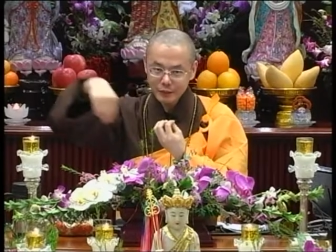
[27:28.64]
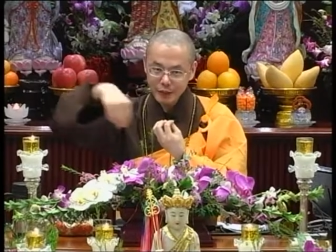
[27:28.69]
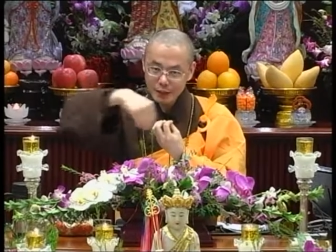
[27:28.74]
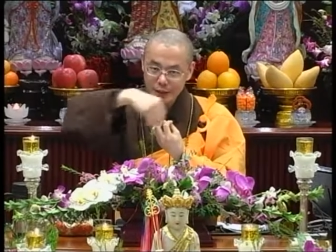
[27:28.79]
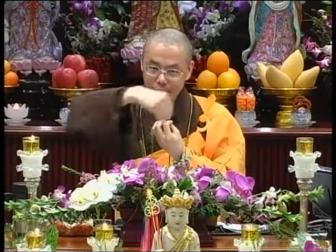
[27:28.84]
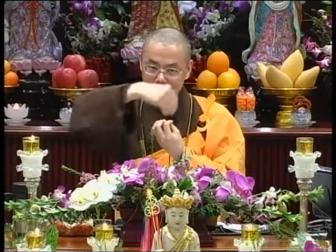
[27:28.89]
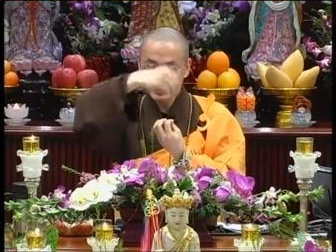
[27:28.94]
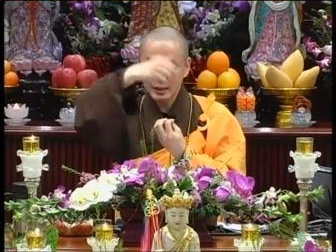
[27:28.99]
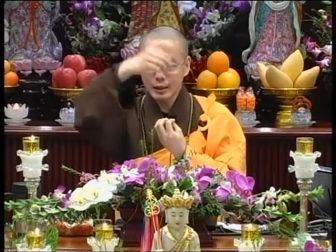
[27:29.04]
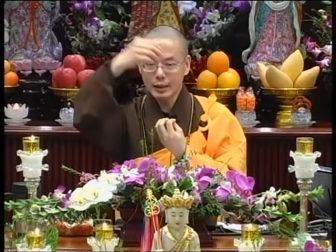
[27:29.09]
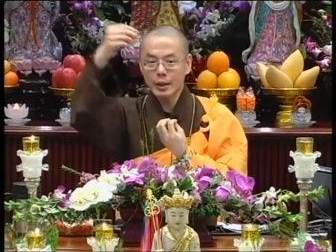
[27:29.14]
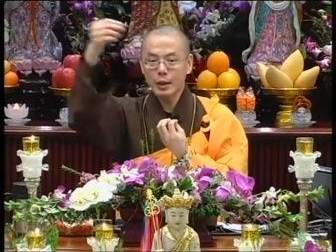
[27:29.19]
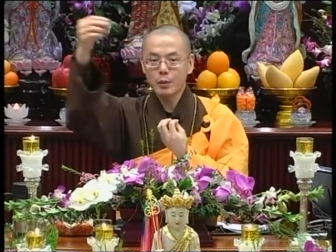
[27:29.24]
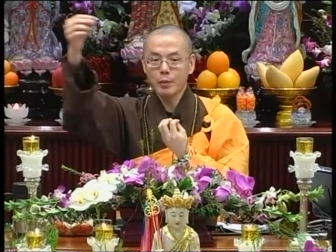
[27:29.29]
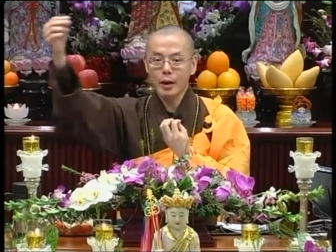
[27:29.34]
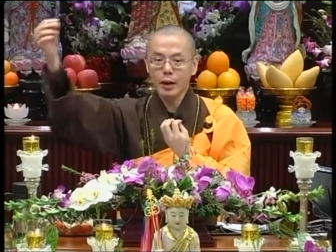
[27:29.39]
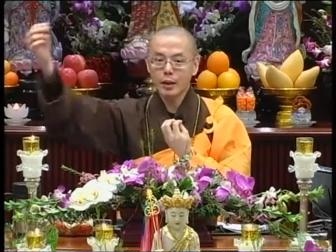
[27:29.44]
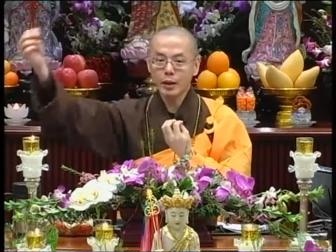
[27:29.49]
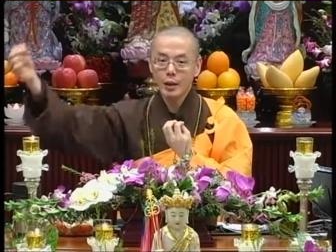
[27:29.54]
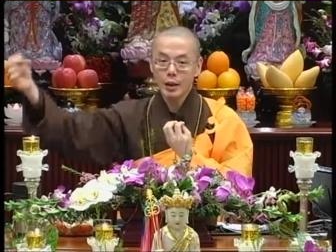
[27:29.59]
洒劲你念
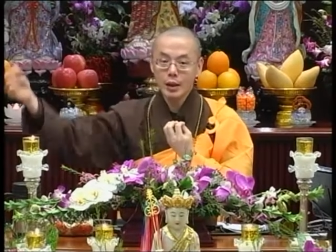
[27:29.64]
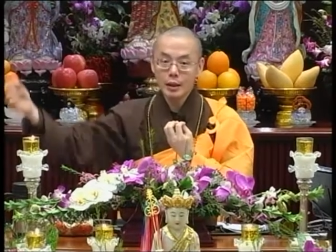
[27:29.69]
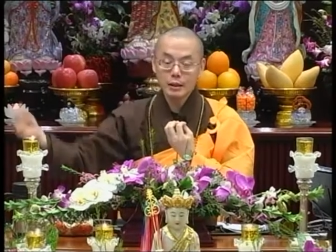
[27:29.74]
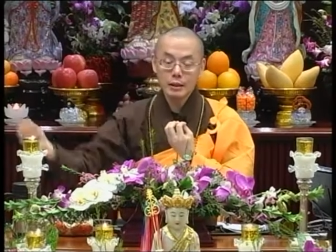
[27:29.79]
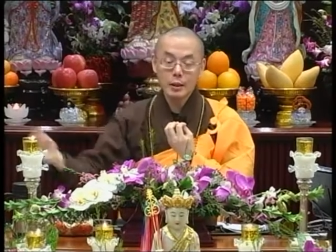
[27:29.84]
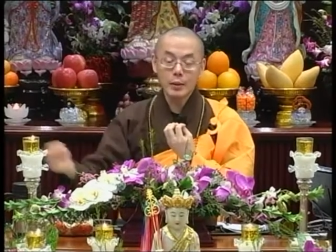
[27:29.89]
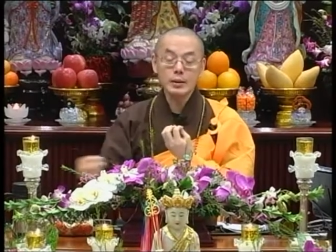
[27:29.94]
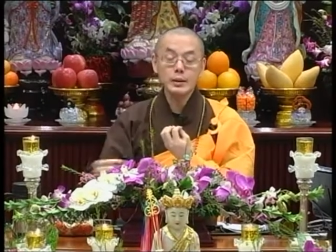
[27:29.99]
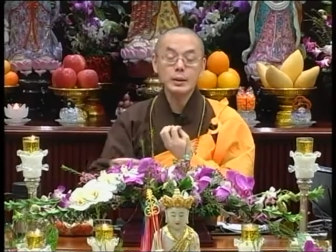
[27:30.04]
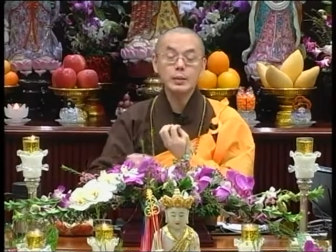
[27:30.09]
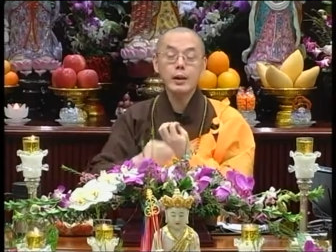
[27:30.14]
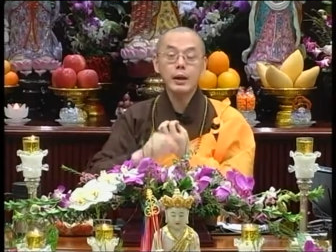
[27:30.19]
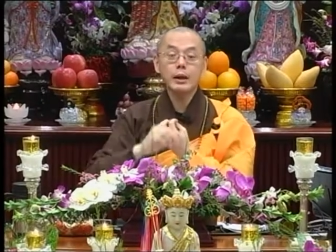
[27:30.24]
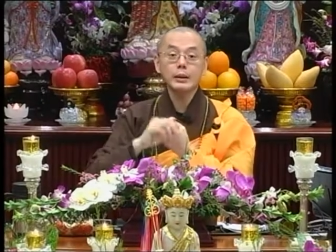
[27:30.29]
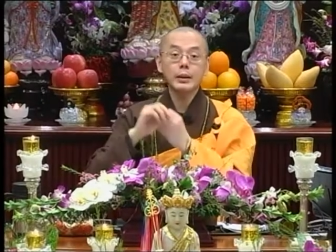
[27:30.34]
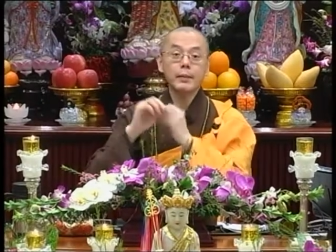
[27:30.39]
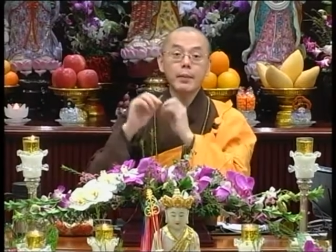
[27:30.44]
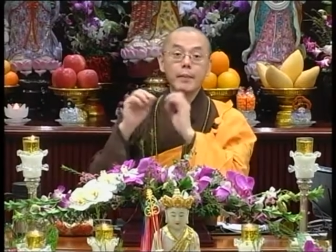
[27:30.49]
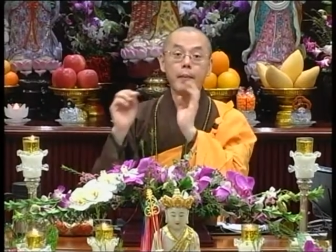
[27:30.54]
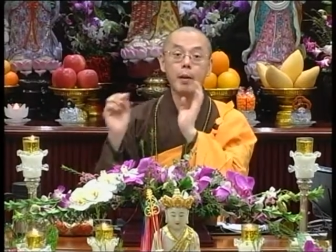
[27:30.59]
完，洒完劲完了，
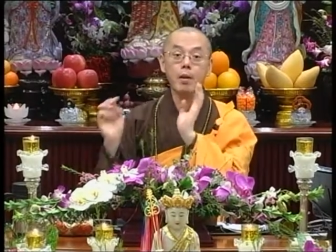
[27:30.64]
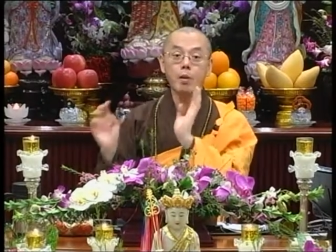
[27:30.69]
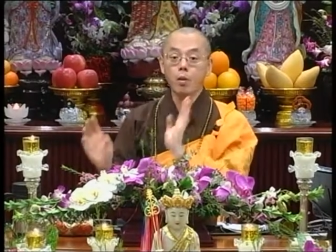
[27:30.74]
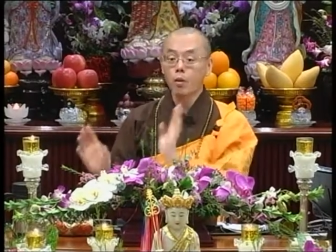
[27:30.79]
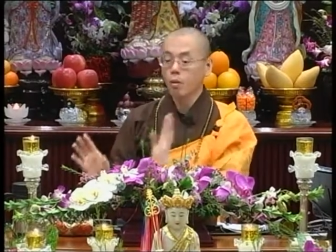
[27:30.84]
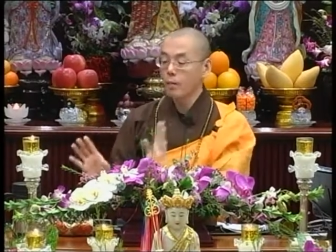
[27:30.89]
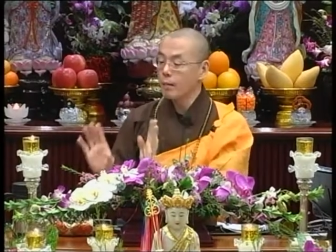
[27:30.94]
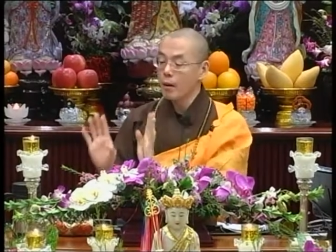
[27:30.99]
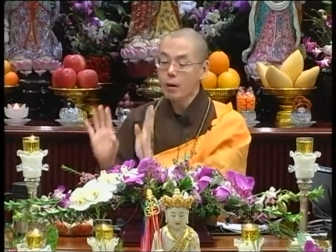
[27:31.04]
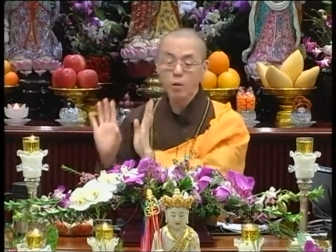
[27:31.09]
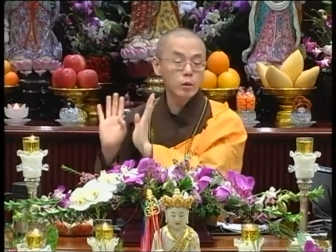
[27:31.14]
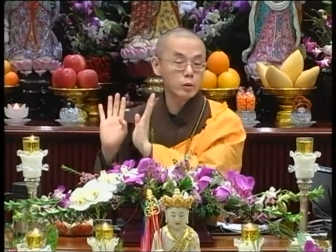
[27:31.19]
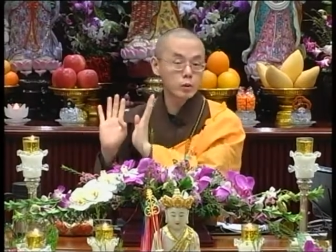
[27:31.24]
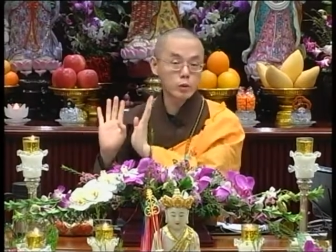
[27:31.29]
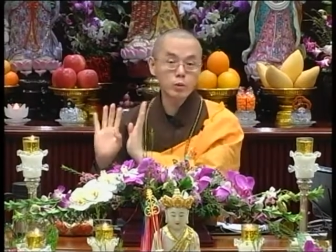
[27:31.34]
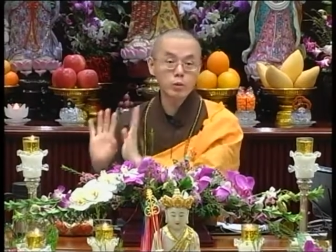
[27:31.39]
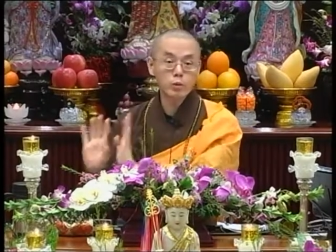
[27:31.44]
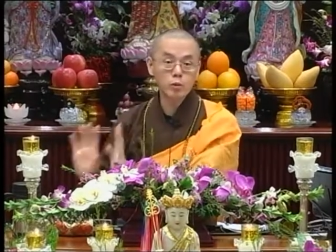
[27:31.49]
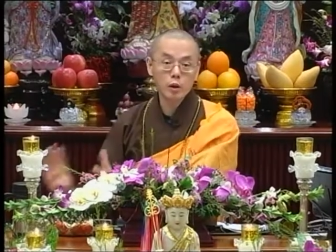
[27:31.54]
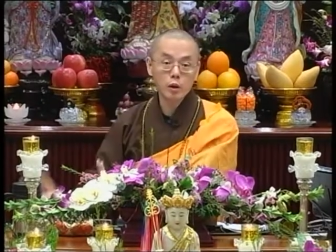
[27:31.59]
他们包我红包，我
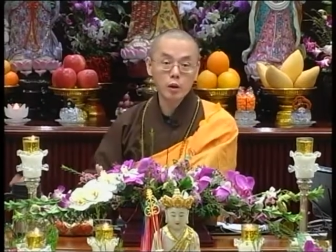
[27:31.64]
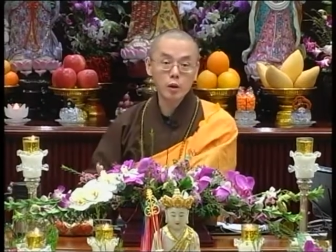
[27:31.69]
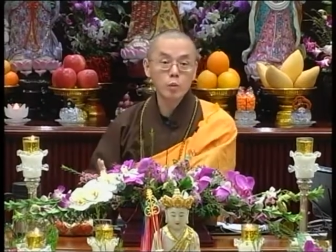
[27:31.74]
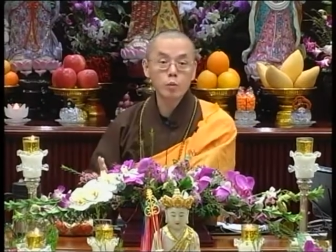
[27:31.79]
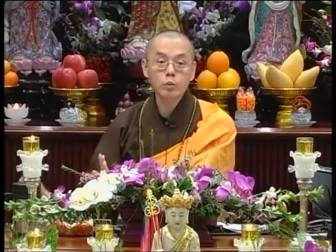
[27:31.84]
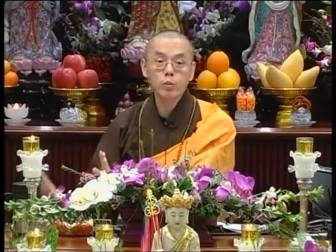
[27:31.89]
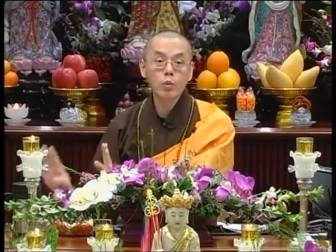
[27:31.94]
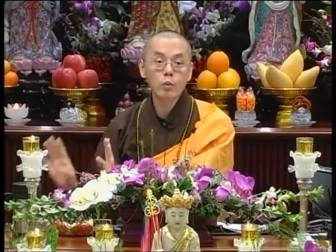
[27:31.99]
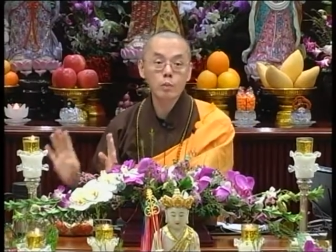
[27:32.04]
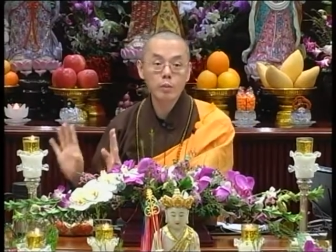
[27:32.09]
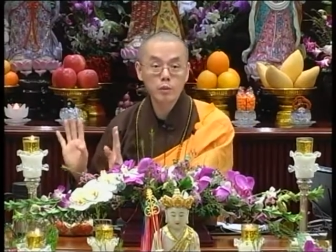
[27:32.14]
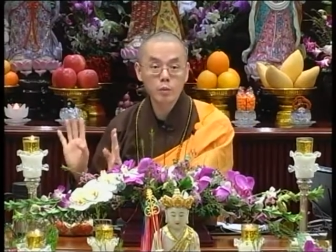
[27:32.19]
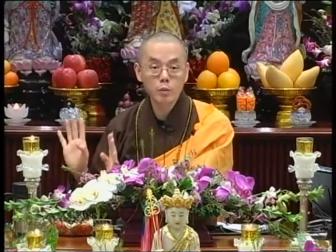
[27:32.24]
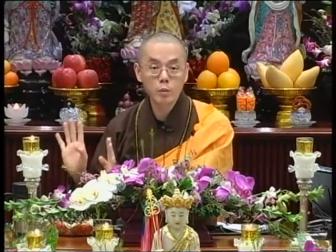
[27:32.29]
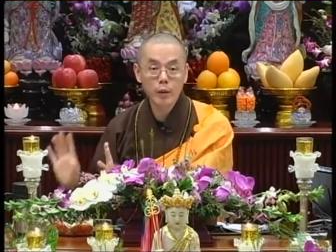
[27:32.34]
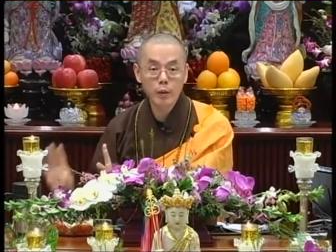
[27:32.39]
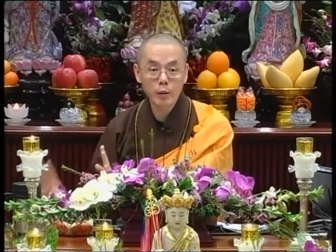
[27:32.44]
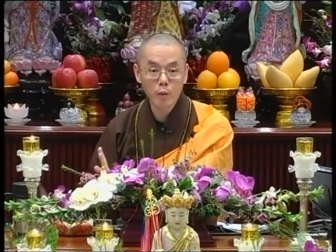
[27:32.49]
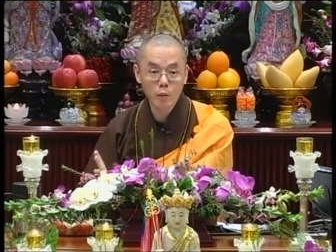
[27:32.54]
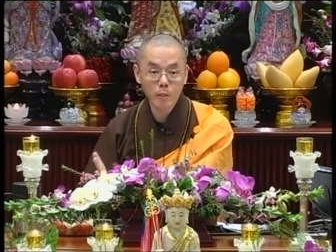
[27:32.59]
拒绝，我说我不是
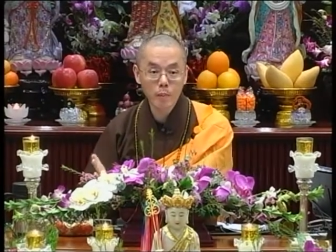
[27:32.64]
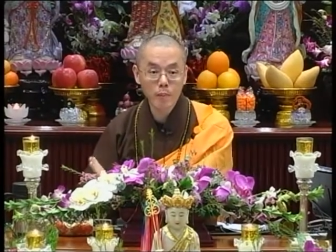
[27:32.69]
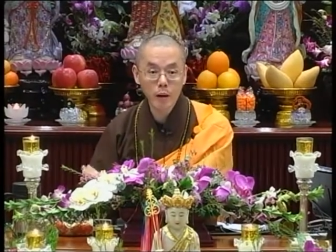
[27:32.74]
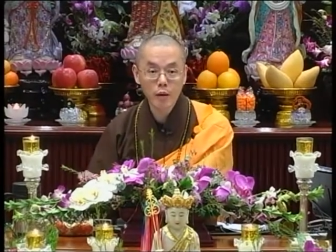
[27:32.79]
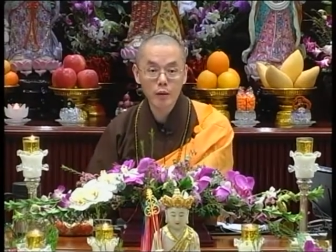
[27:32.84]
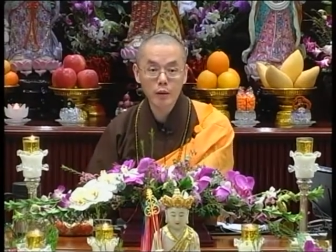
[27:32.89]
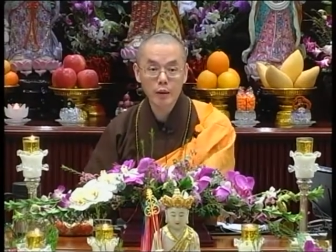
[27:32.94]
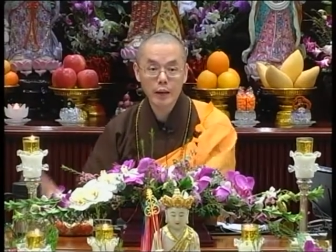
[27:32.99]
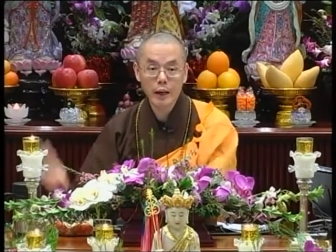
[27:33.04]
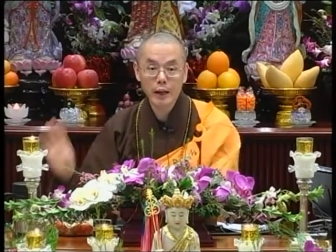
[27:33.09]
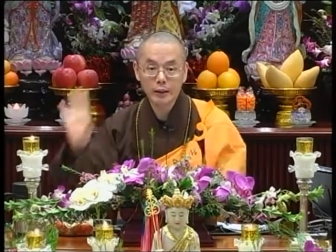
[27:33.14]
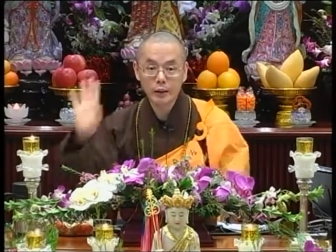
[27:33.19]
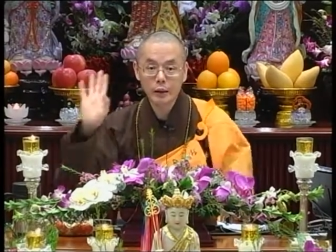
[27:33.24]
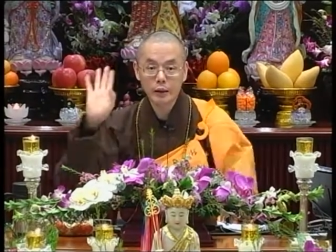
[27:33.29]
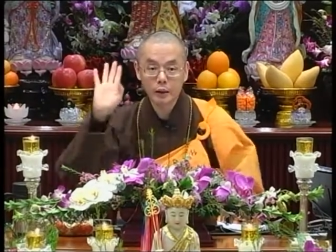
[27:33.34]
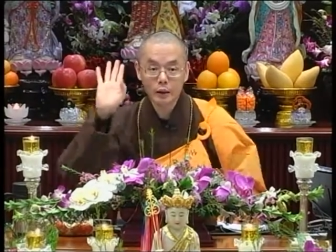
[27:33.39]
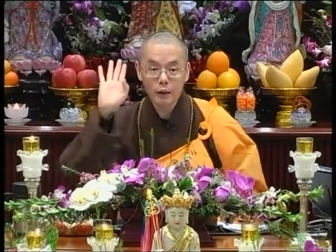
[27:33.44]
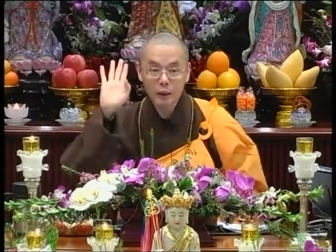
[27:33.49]
为红包而来的，